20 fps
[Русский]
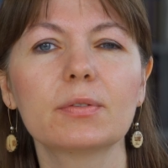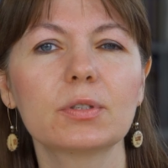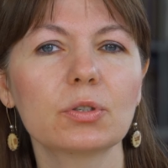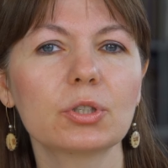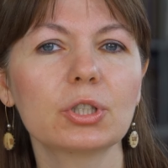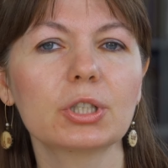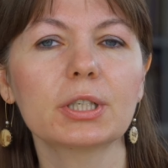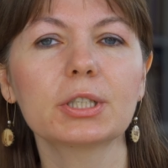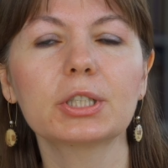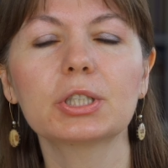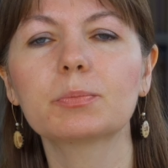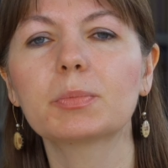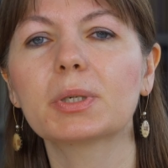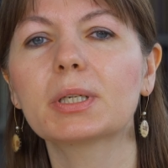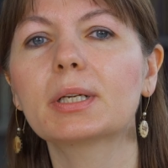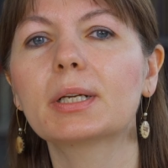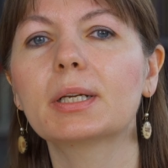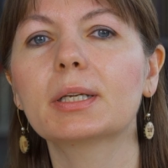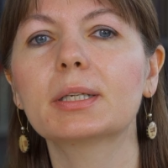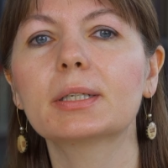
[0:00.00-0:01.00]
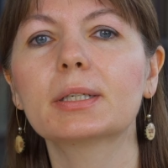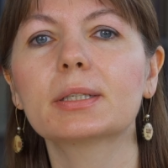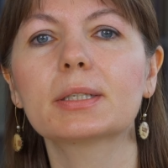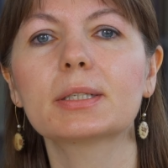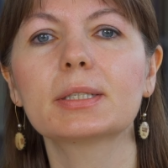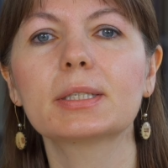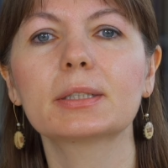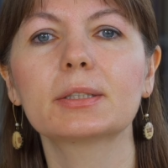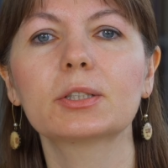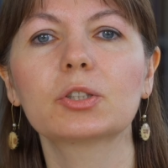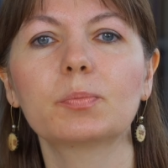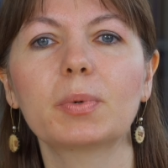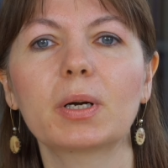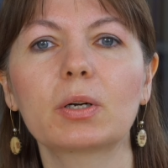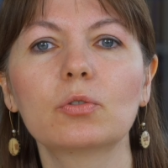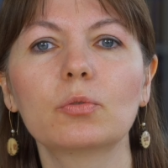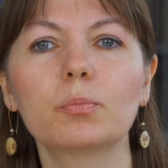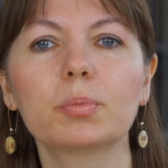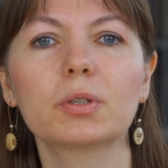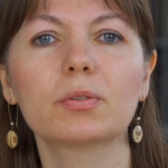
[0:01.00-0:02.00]
Все чаще мои клиенты делают
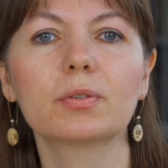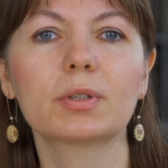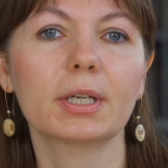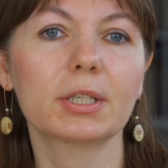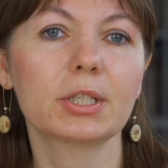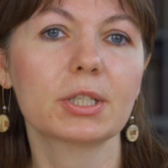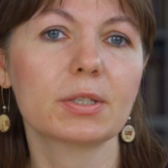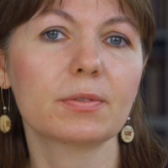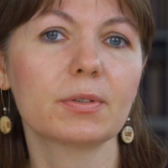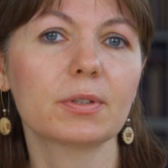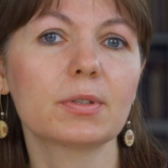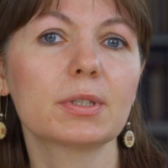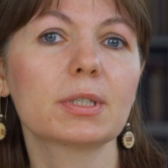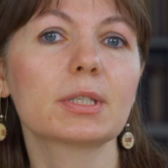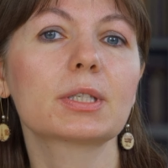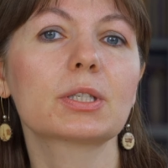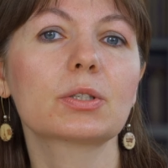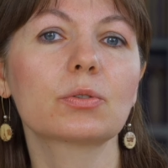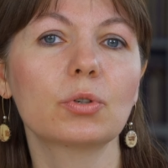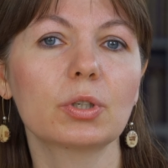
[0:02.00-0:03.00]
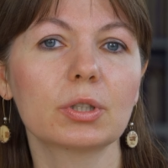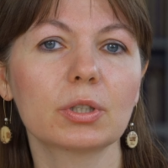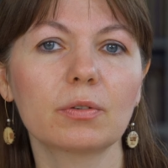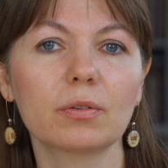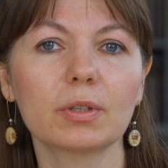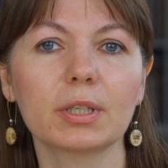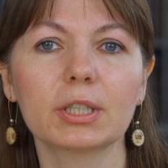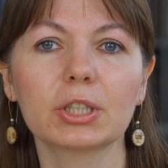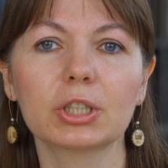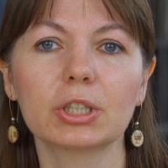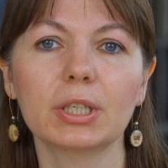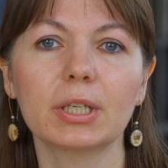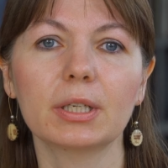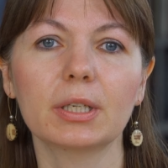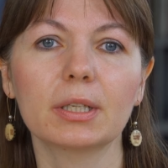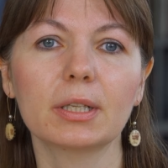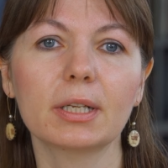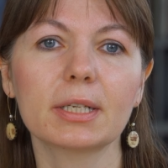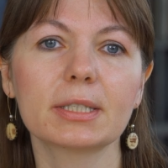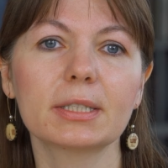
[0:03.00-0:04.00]
покупки в качестве инвестиционных
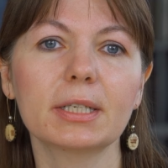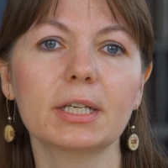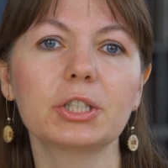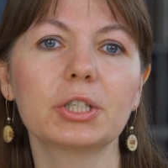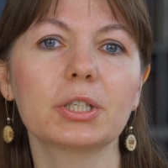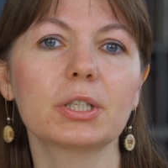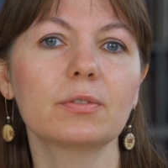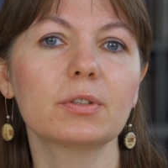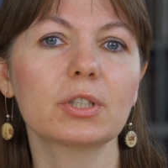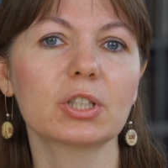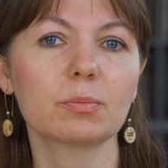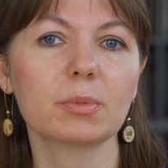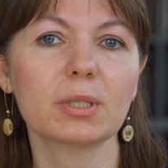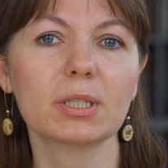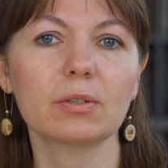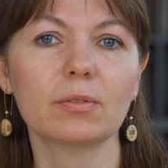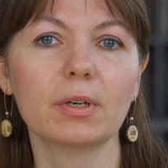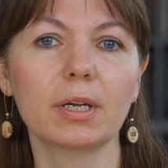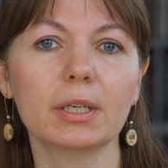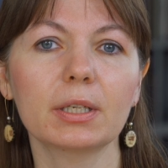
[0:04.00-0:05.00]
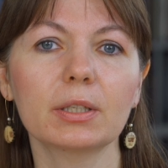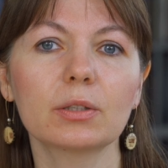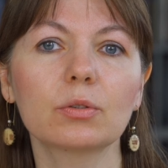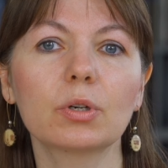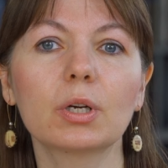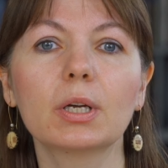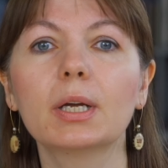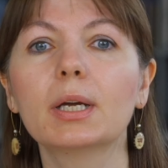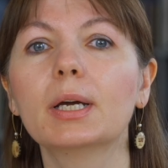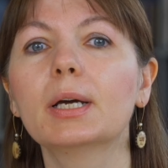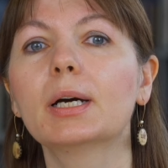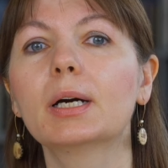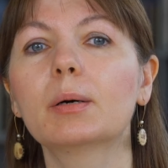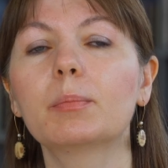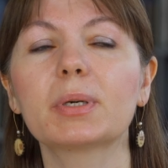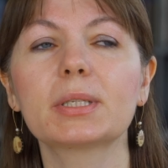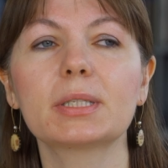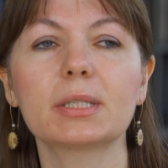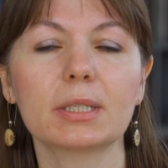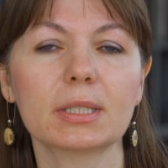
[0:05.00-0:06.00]
вложений для сдачи недвижимости в аренду
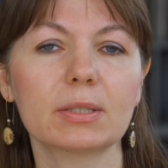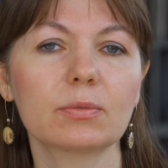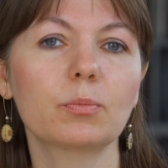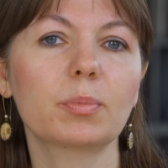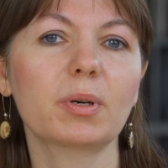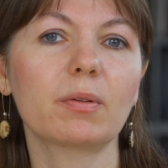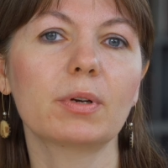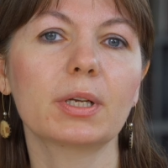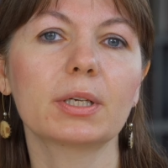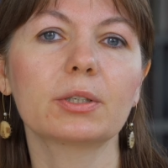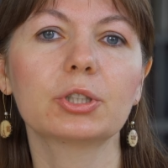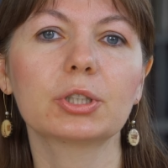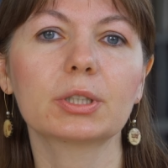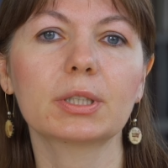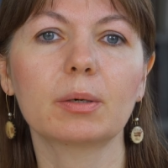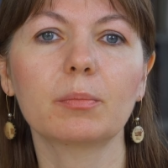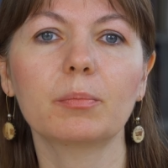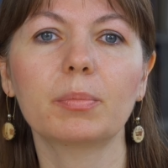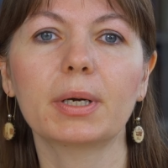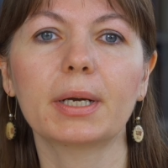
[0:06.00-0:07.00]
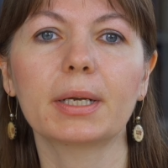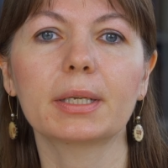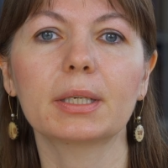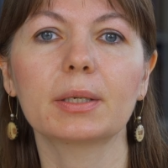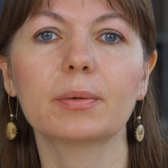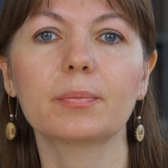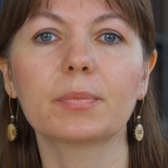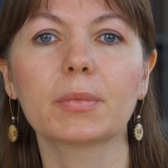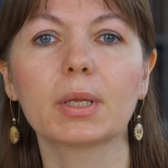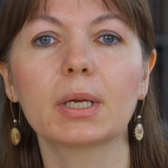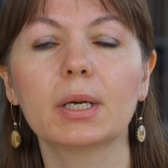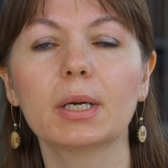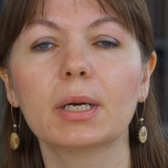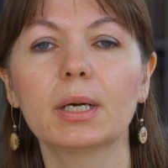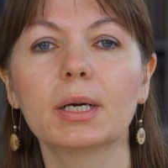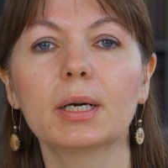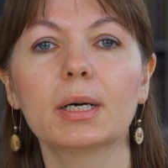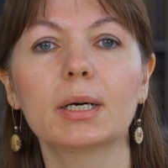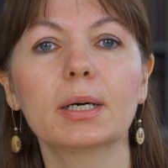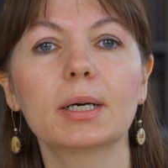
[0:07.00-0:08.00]
посредством управляющей компании.
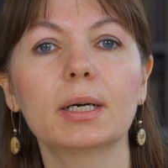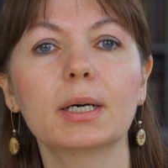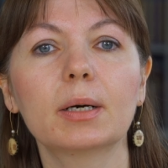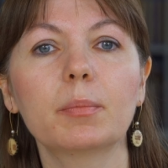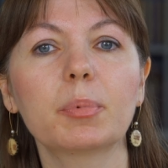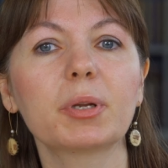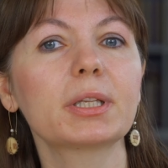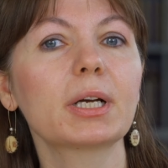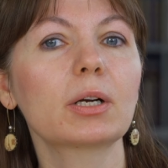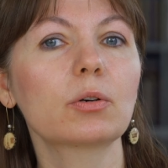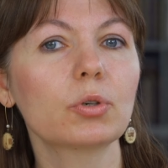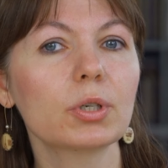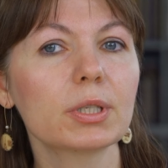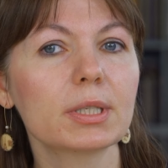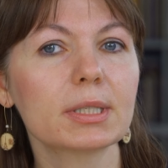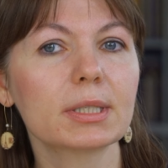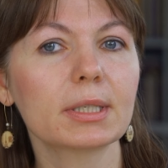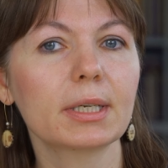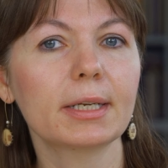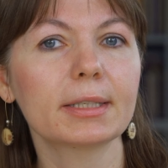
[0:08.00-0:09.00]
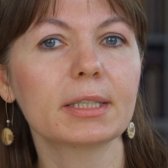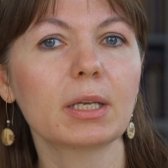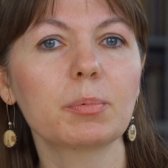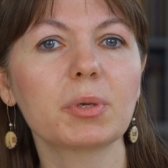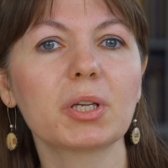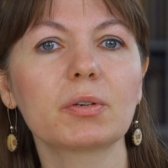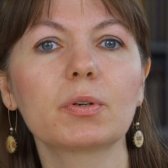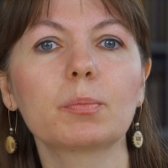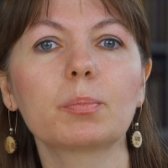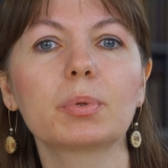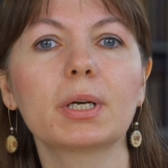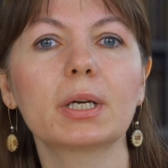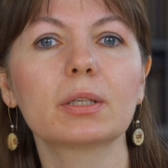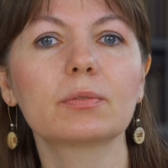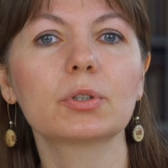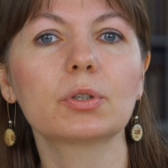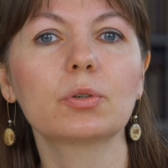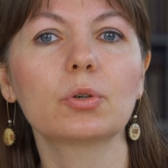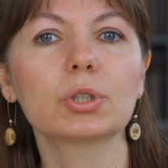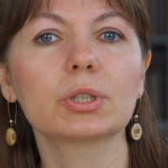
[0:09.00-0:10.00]
А, при такой цели на первый
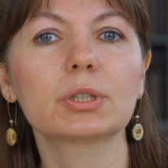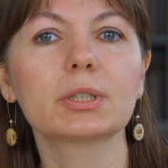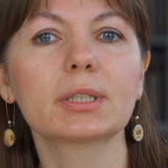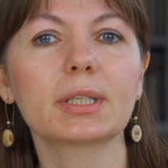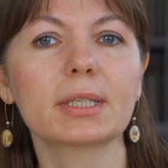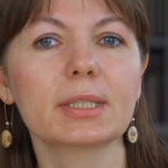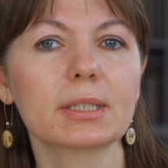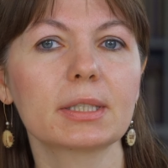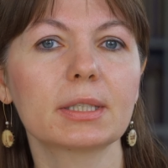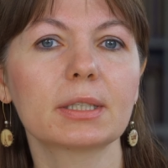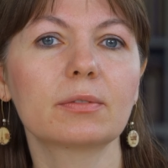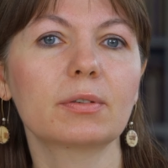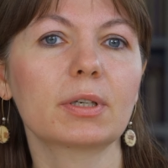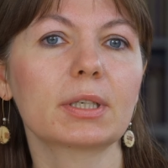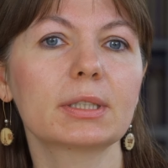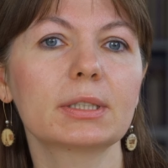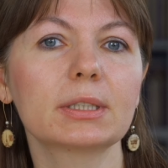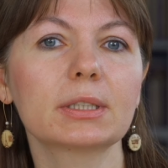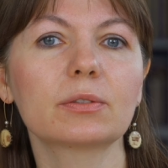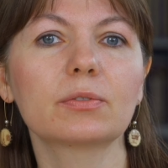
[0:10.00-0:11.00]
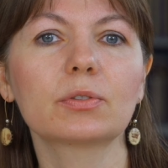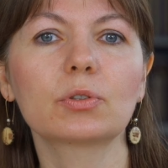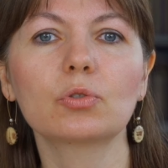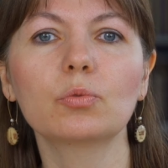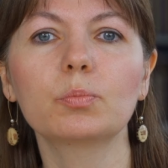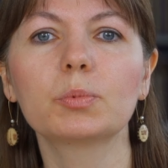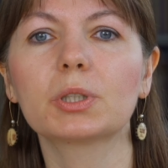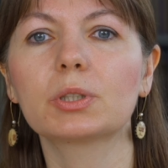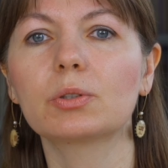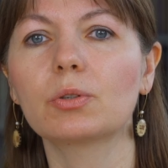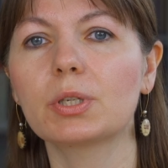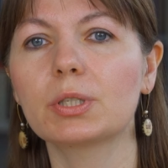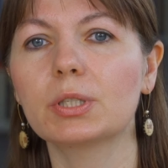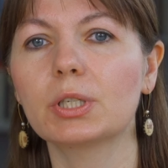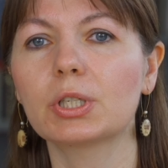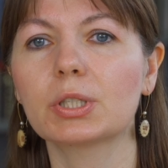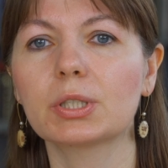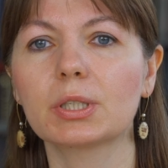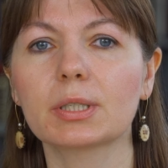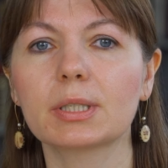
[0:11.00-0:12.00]
план выходят городские квартиры в крупных
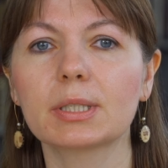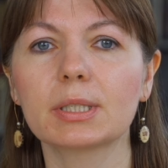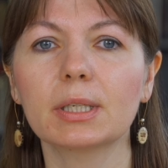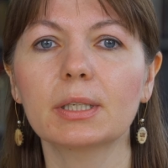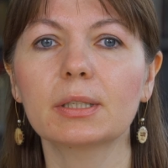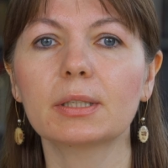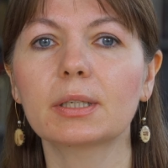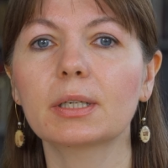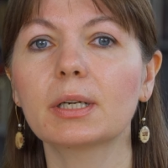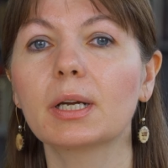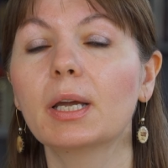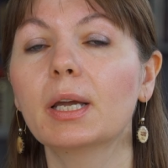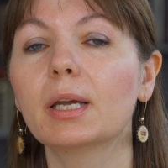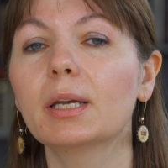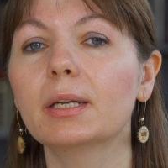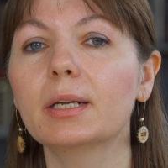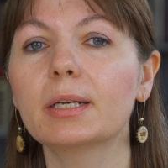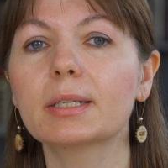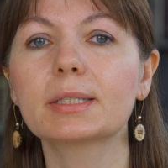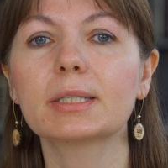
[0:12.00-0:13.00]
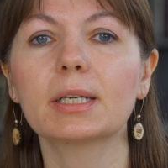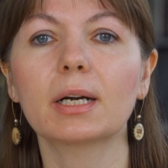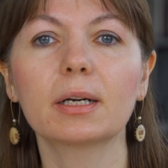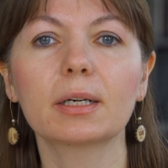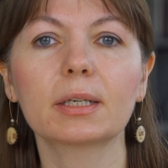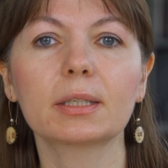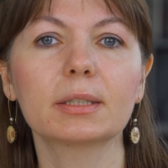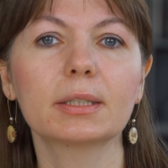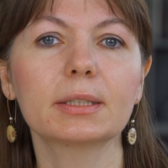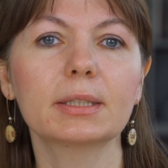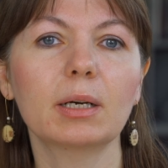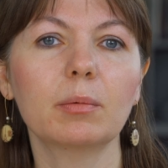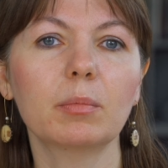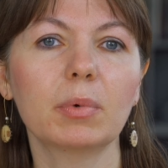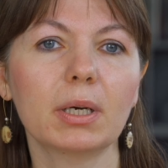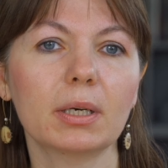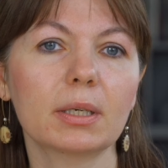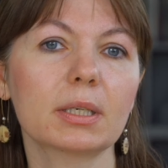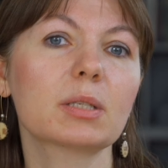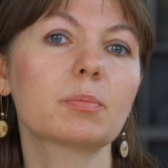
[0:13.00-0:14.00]
туристических центрах или загородные
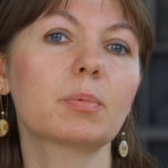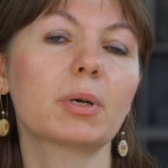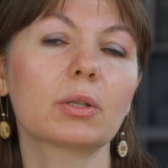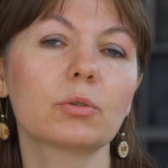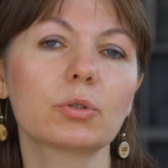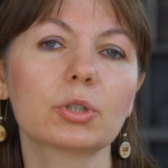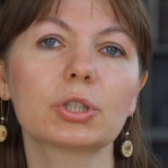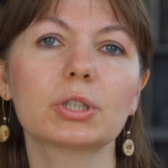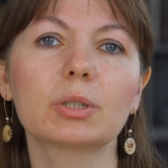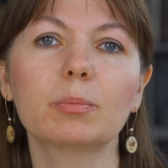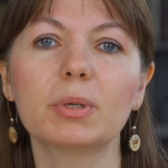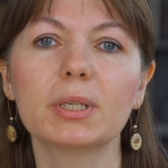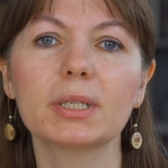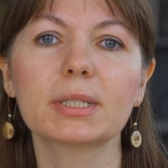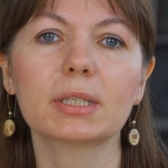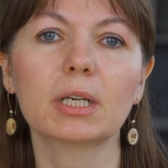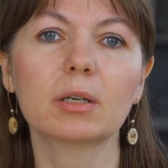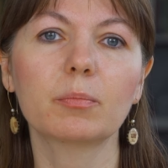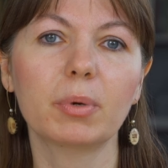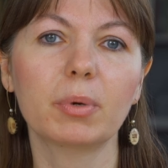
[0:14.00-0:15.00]
дома, расположенные близко к